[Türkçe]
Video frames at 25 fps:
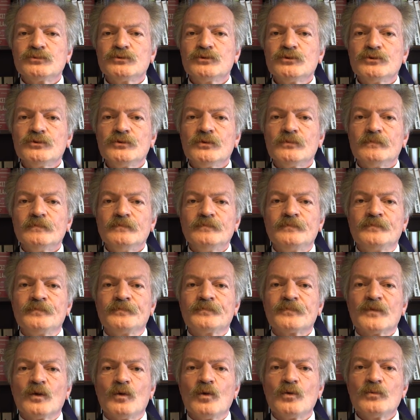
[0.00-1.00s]
bugün
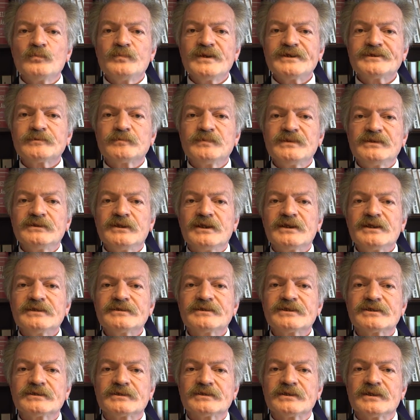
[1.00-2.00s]
15.000 lira
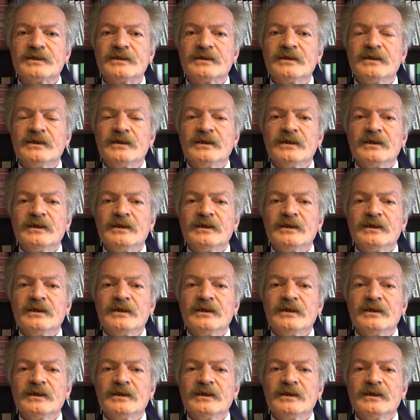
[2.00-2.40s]
çıktı.